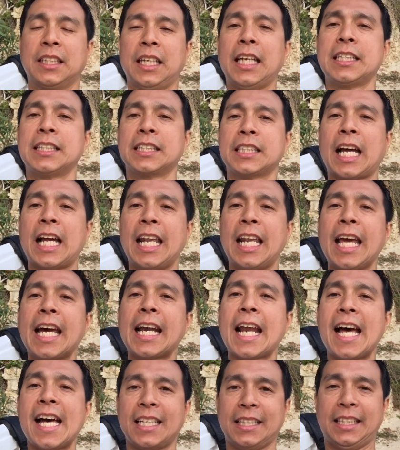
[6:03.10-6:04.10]

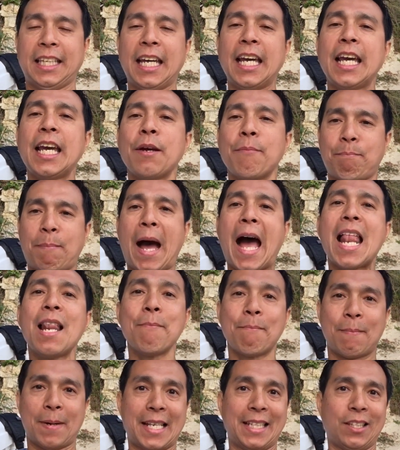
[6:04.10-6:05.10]
Escalera de
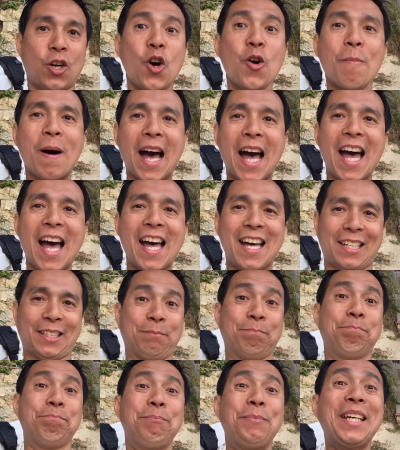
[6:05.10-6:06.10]
Palma Nova
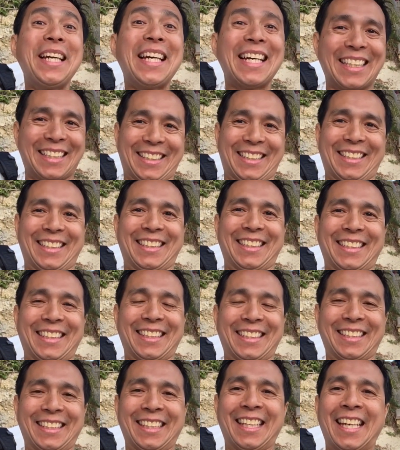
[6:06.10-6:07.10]
Beach.
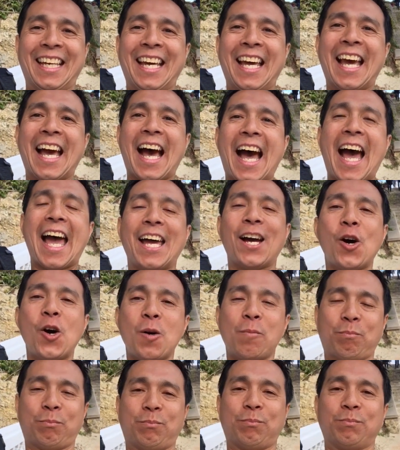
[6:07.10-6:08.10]
Oh. I
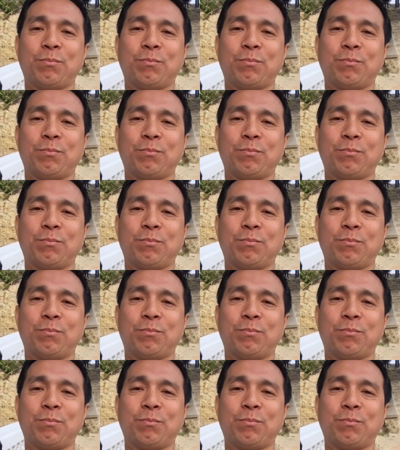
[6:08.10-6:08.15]
hope